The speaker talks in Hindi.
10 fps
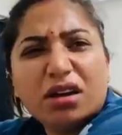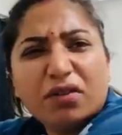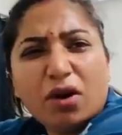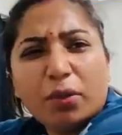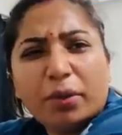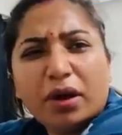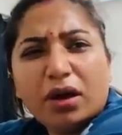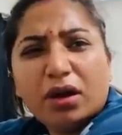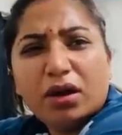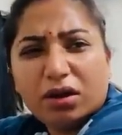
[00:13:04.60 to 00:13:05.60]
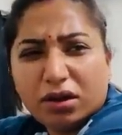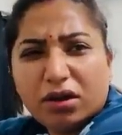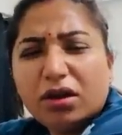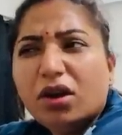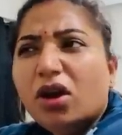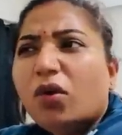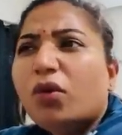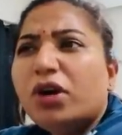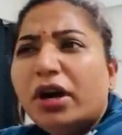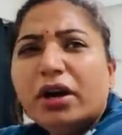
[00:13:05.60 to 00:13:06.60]
ये वहां पे हम्म।
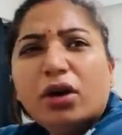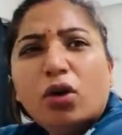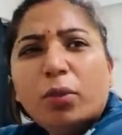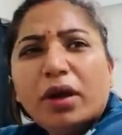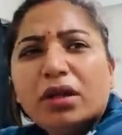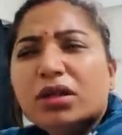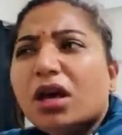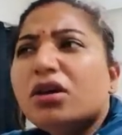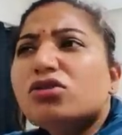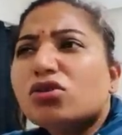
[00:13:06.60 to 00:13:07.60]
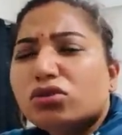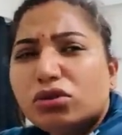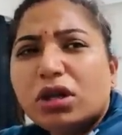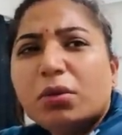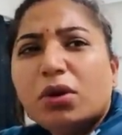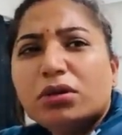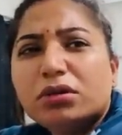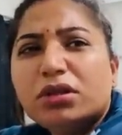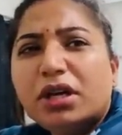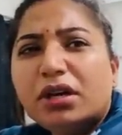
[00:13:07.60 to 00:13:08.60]
वो डेढ़ करोड़ पहनता है इसको थोड़ा बहुत
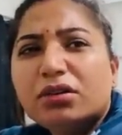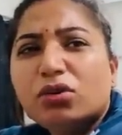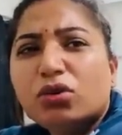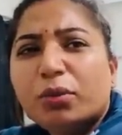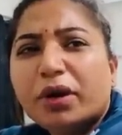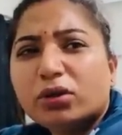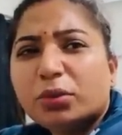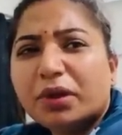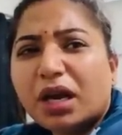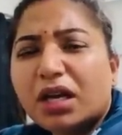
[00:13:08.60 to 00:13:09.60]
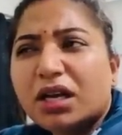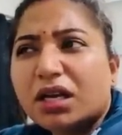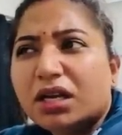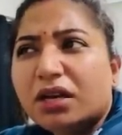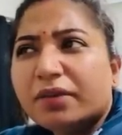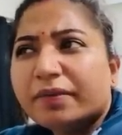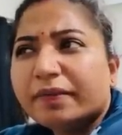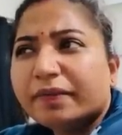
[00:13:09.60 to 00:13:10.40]
डेढ़ दो रुपए का तो पहनाएगा ही